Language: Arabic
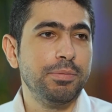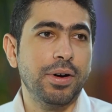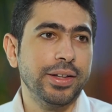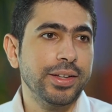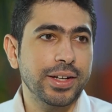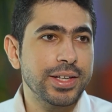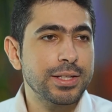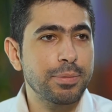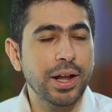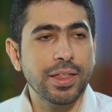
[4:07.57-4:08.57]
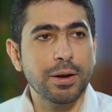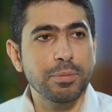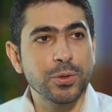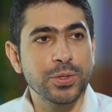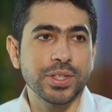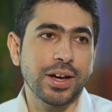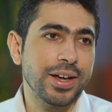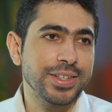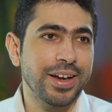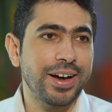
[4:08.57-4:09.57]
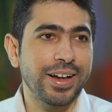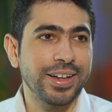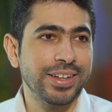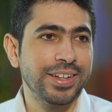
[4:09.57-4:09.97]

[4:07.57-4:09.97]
ما أعتقد أستمر أكثر من نص ساعة ساعة